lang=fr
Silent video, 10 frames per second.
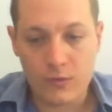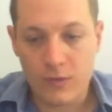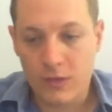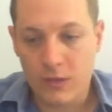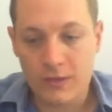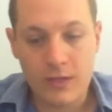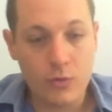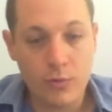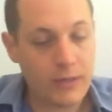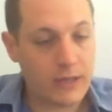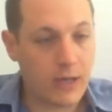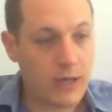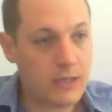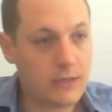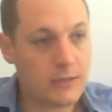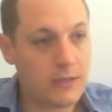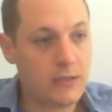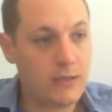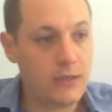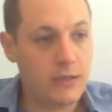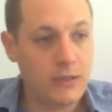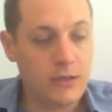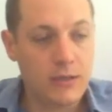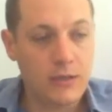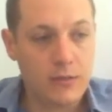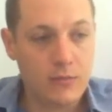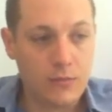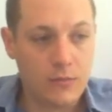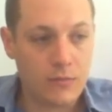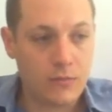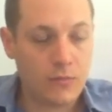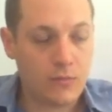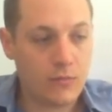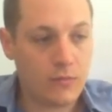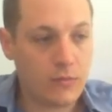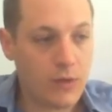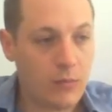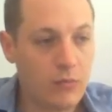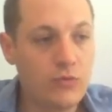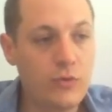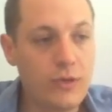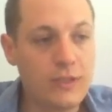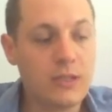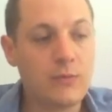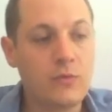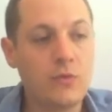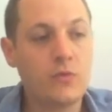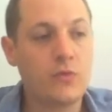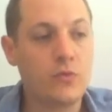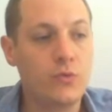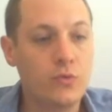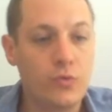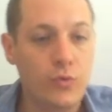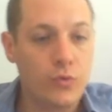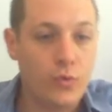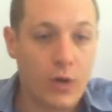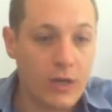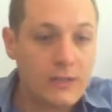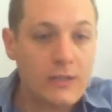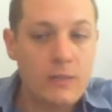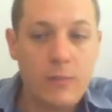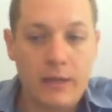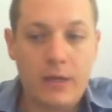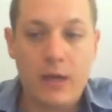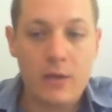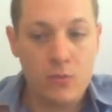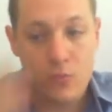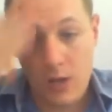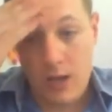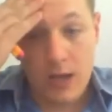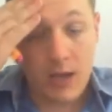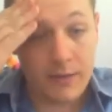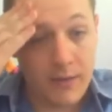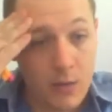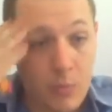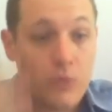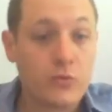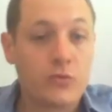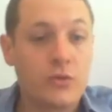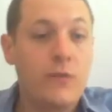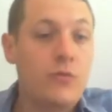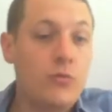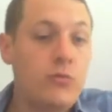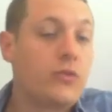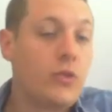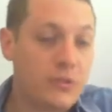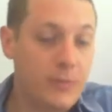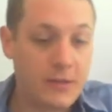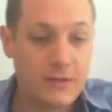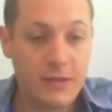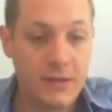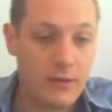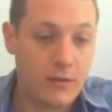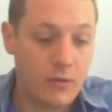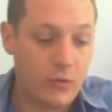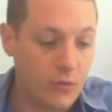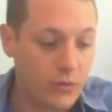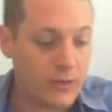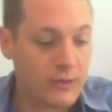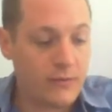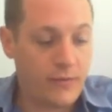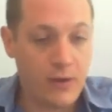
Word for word: c'est des scènes de bataille, c'est des on, a beaucoup de descriptions de, de, de, récits de bataille où un tel prend son javelot pour transpercer euh, l'autre, etc.